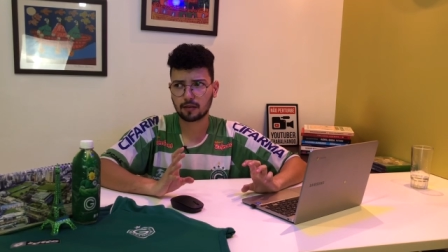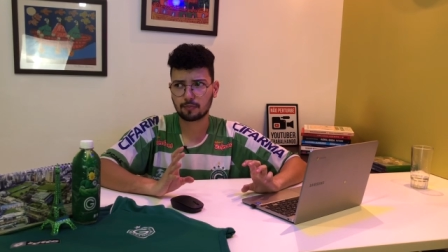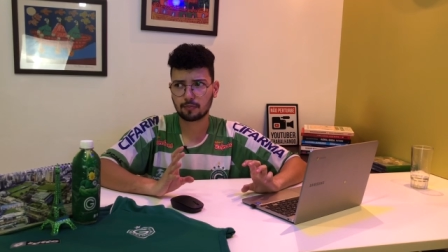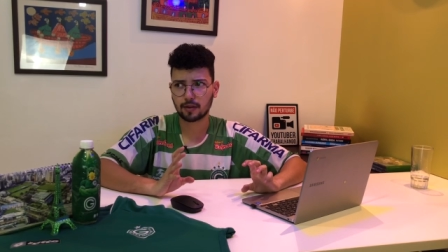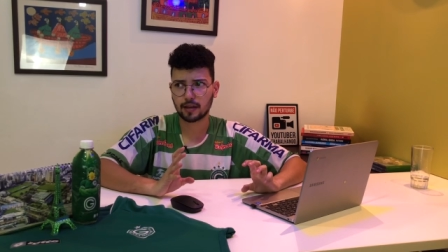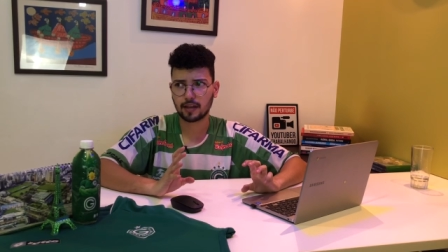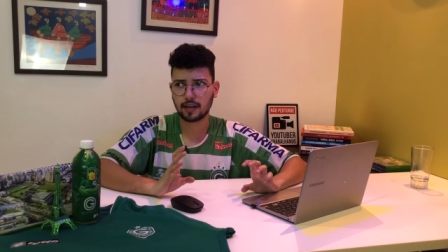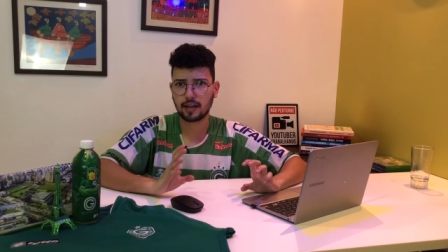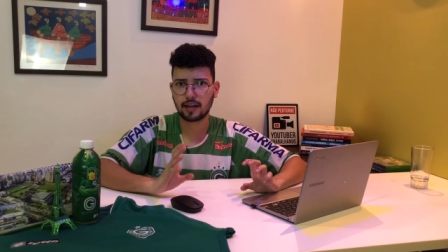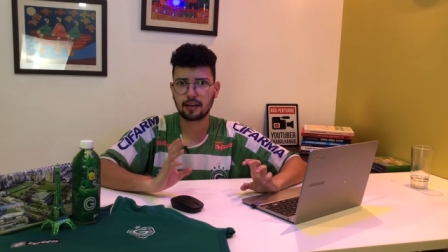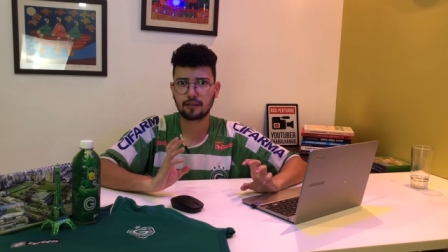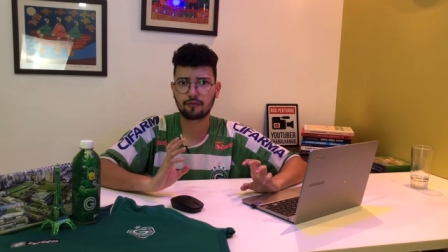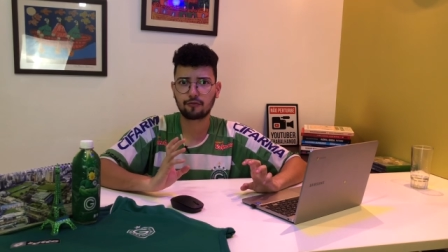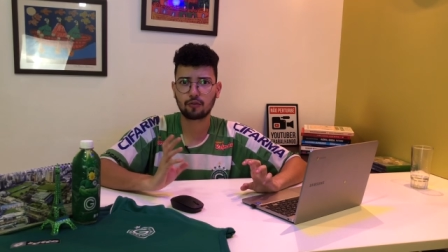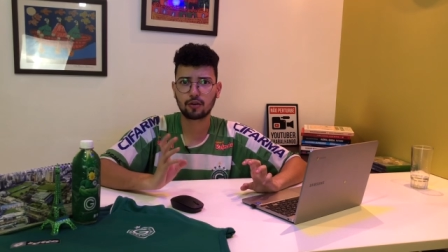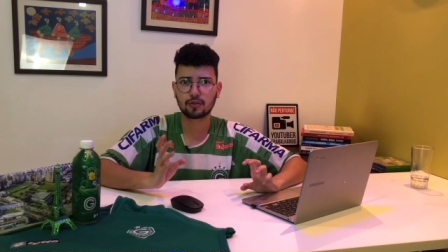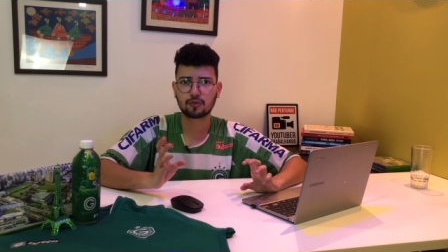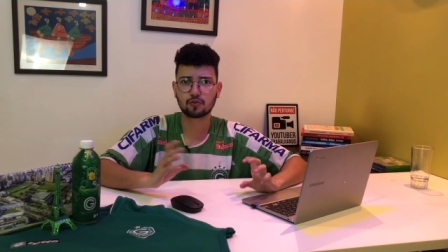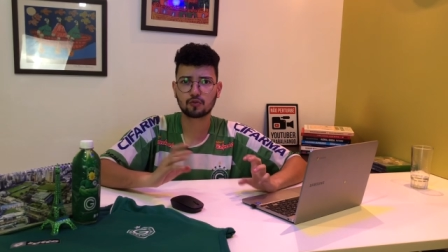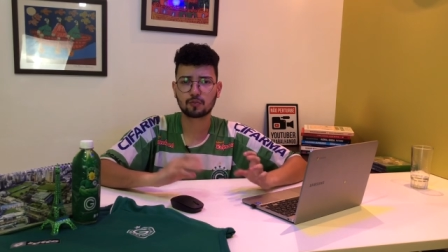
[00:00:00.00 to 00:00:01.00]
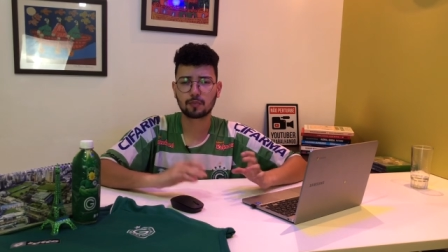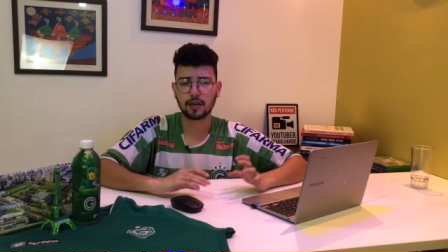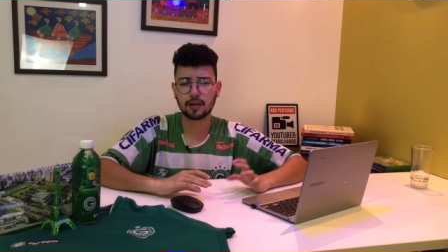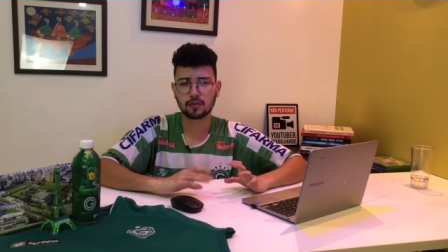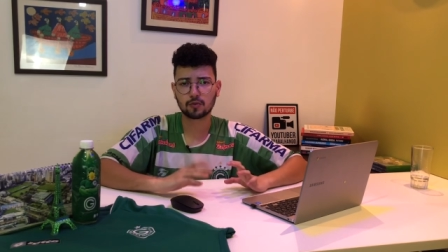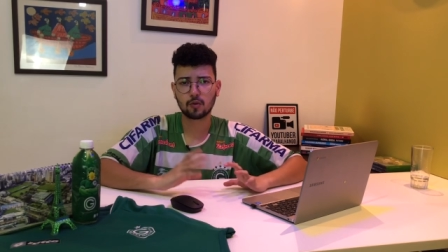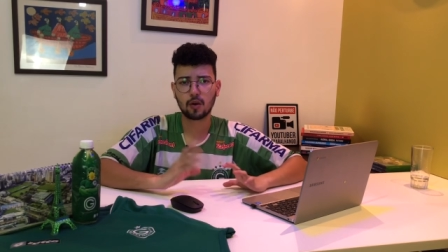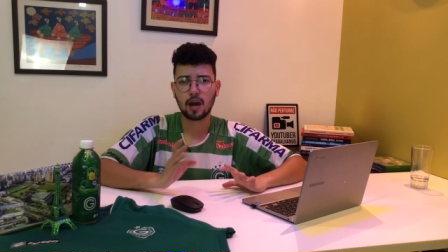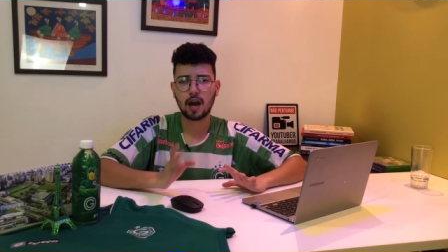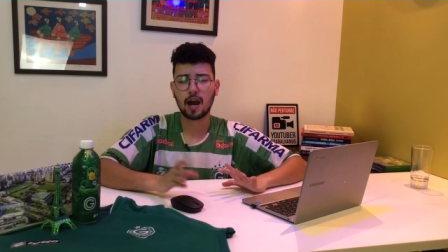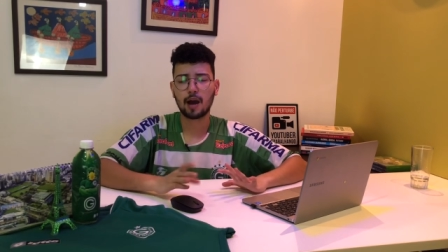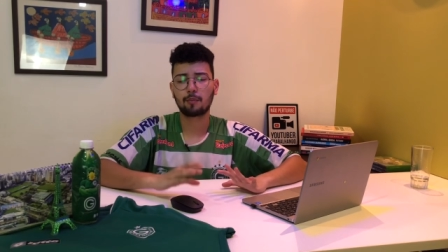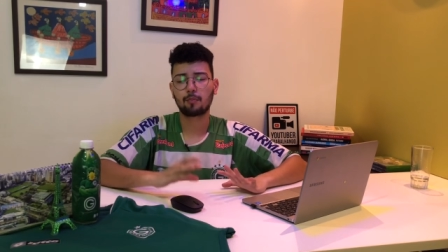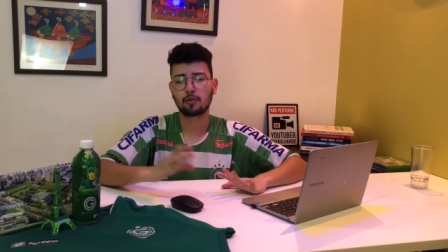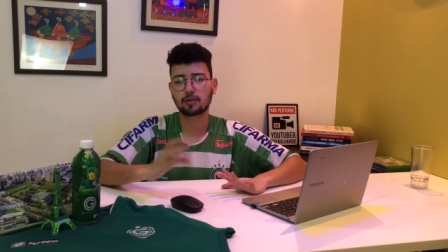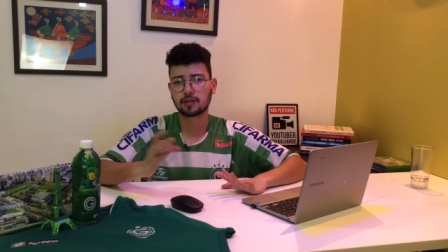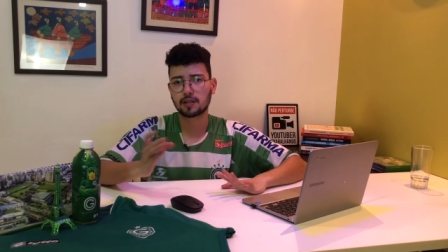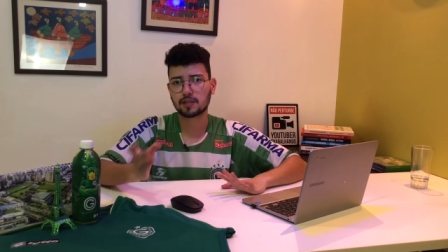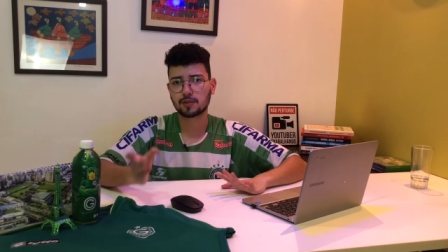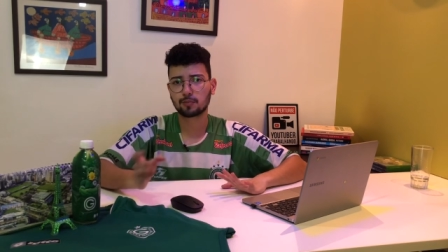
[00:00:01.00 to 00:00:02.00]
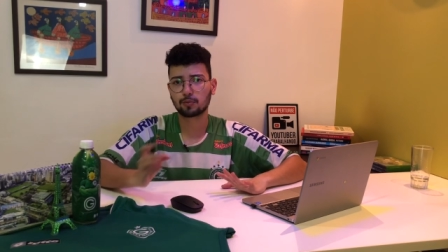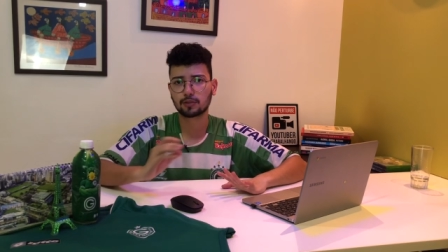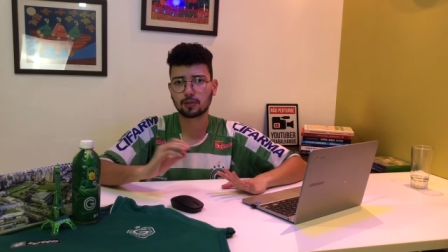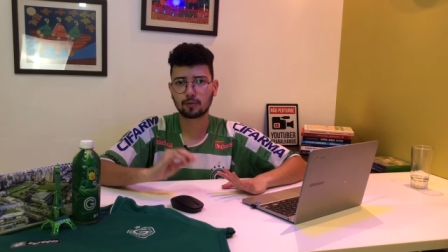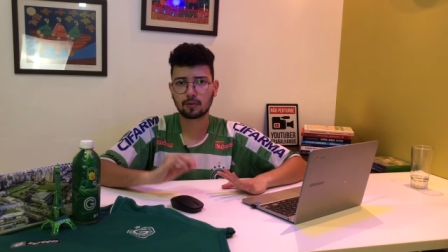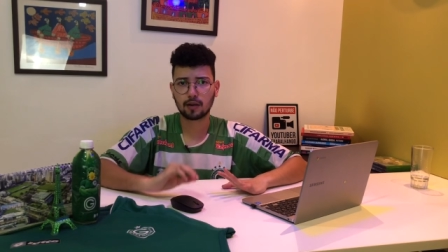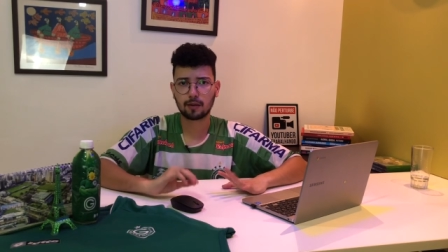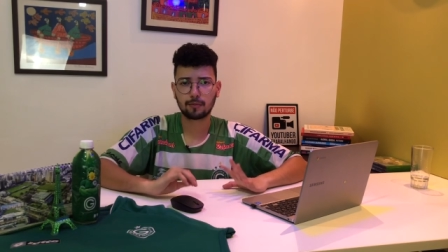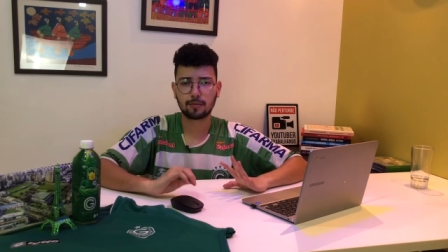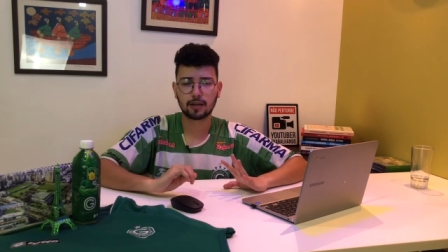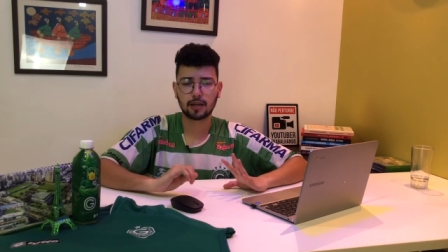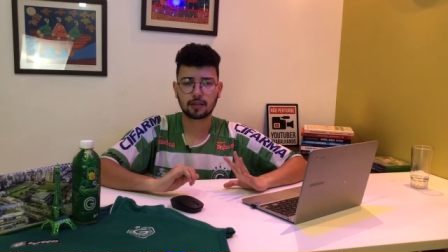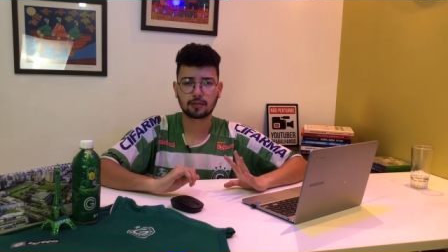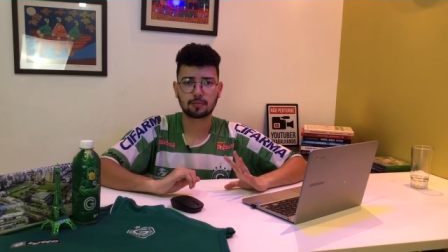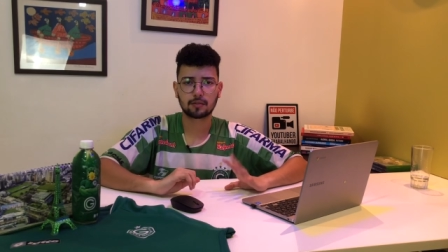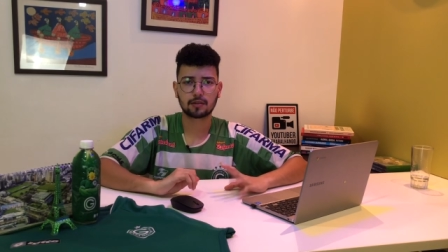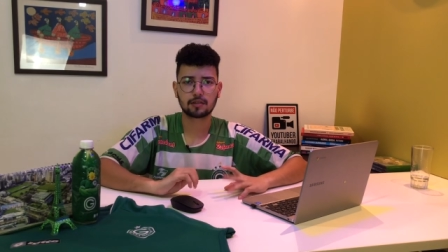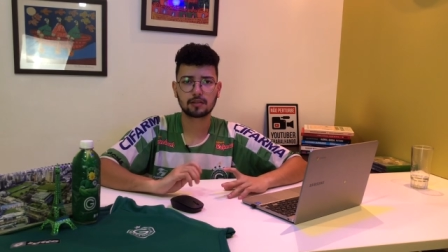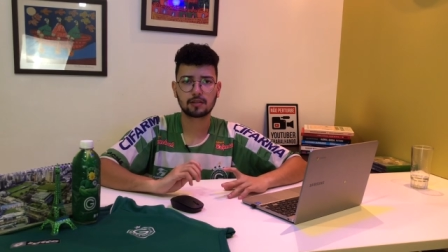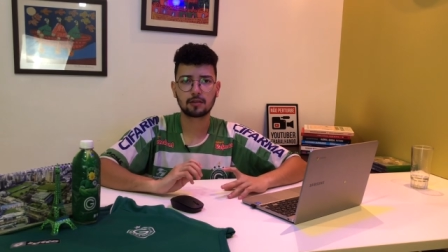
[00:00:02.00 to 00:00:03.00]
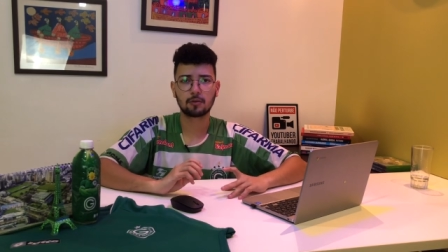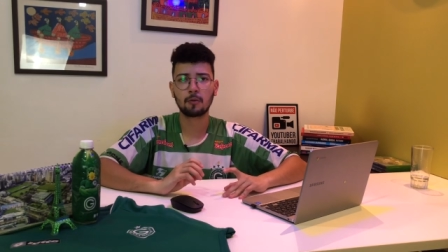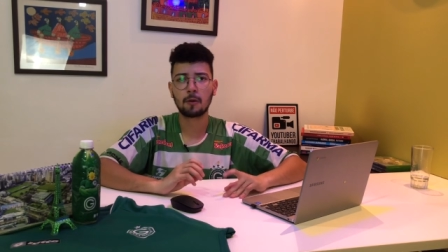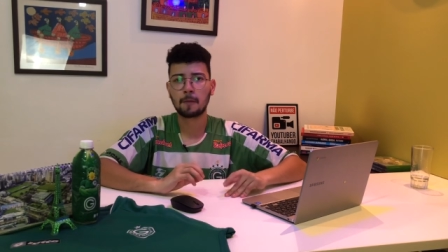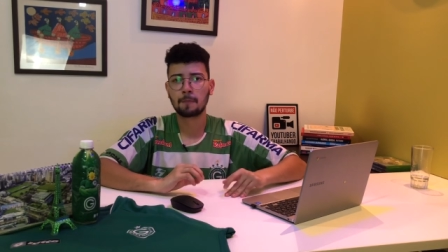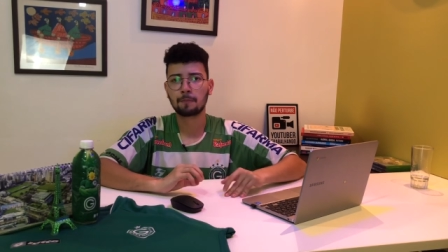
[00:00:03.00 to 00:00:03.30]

Porque ele foi suspenso após a disputa do Campeonato Brasileiro